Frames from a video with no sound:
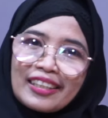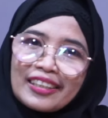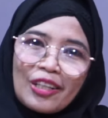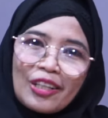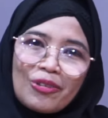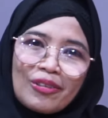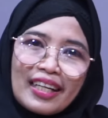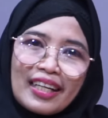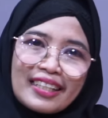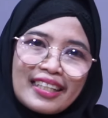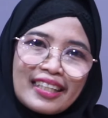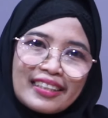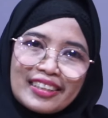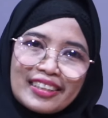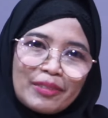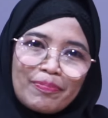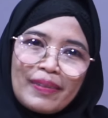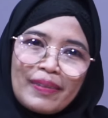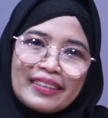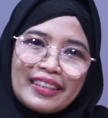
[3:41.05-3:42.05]
tauladan
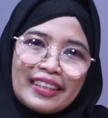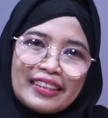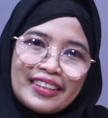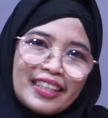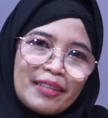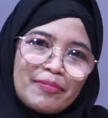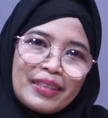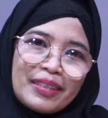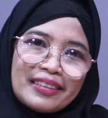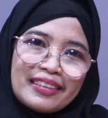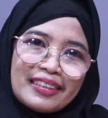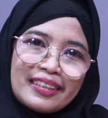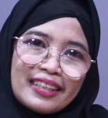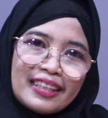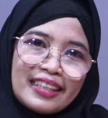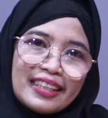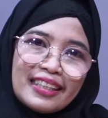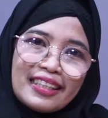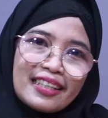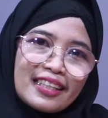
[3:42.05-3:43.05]
sepanjang zaman,
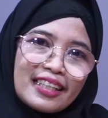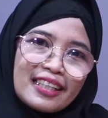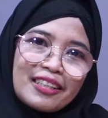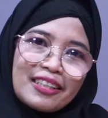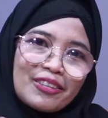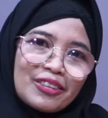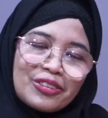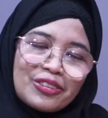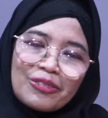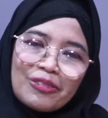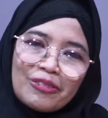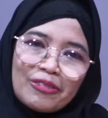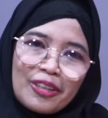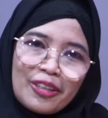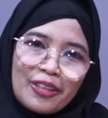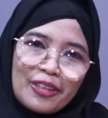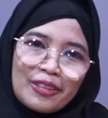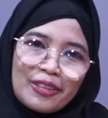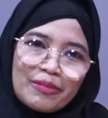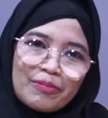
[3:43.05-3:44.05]
ialah
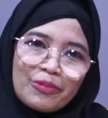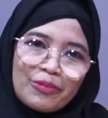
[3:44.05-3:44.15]
Rasulullah